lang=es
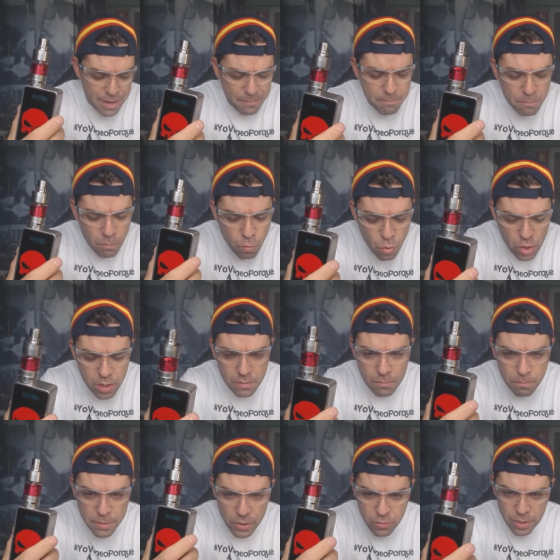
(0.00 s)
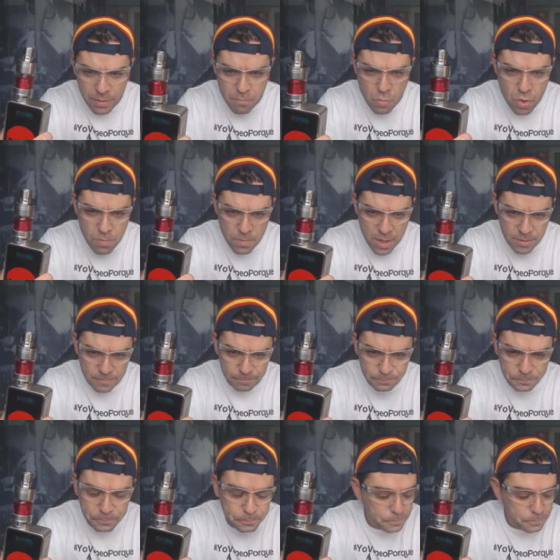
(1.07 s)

Va muy, pero que muy bien.